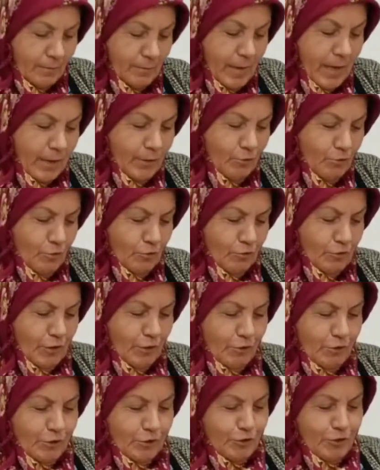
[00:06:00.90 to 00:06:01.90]
Ben de
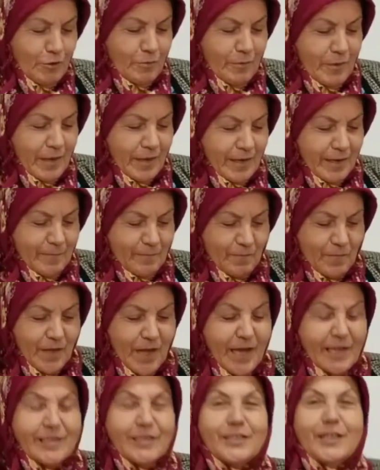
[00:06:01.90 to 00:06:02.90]
onları özlüyorum. Bak
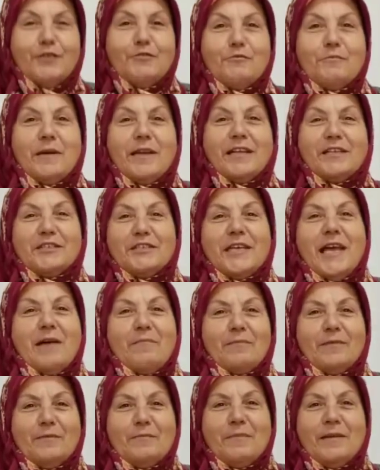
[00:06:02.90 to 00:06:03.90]
hasta numarası
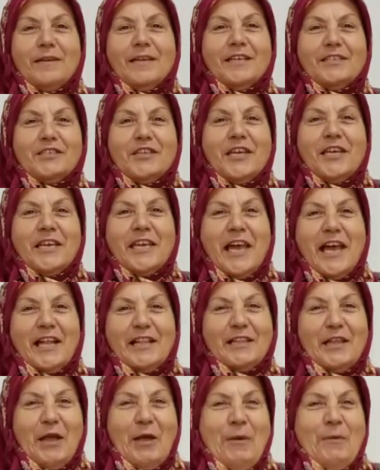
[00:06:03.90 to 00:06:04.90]
yaptım bana şey geldi.